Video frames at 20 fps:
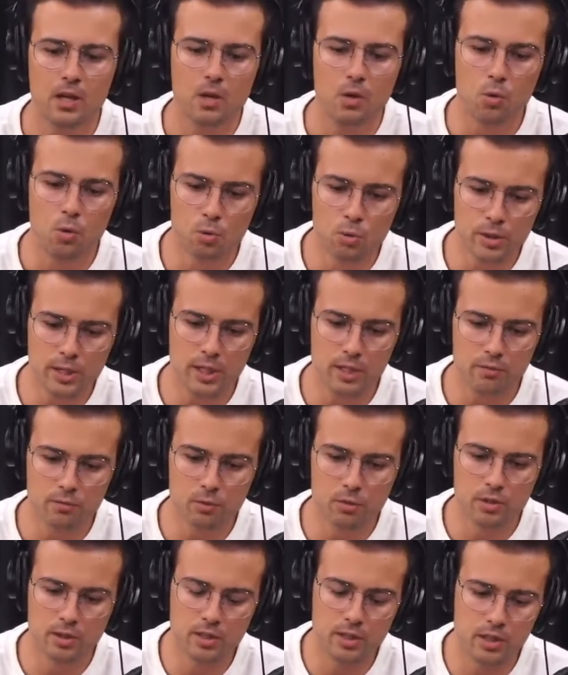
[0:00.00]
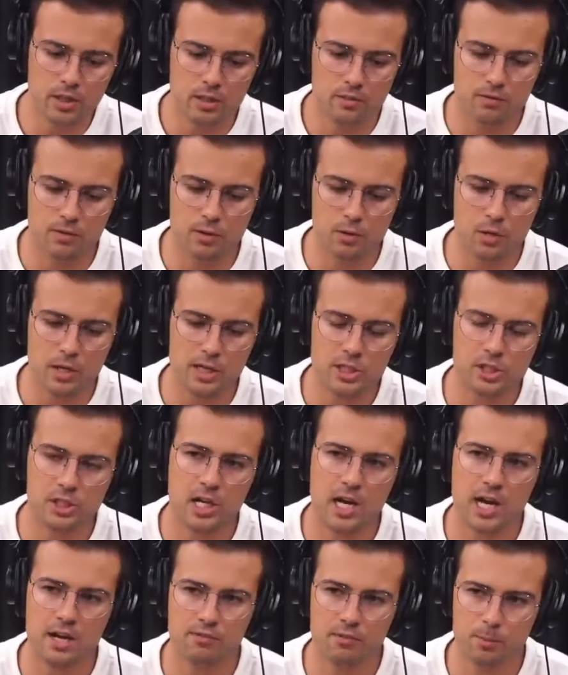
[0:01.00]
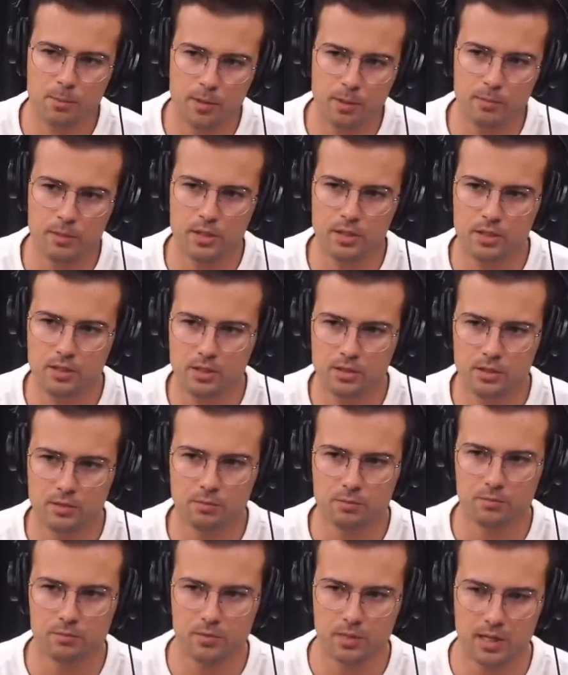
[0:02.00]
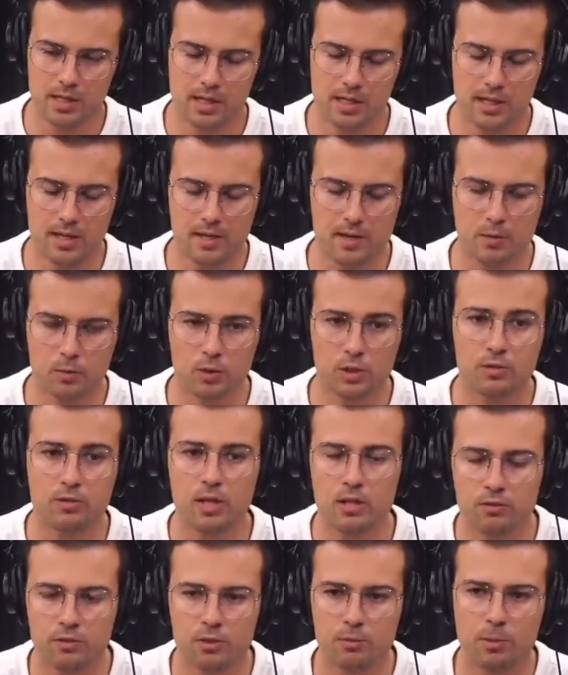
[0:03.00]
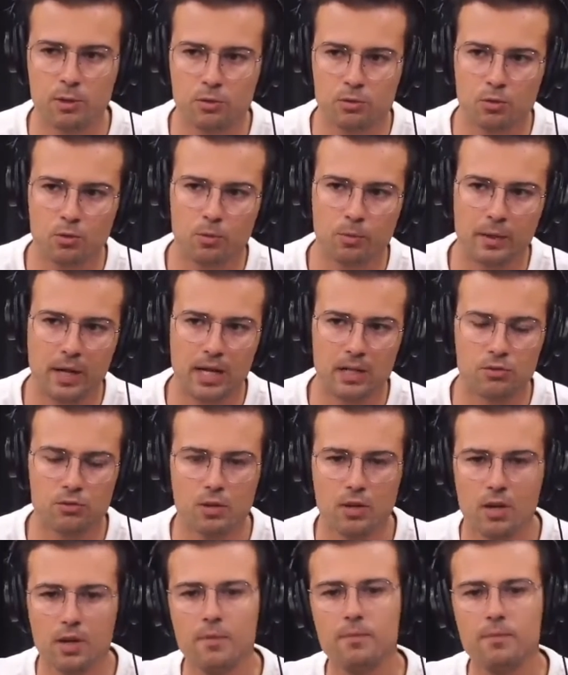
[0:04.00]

Um livro que virou a chave para mim, é, quando a gente fala de investimentos a longo prazo,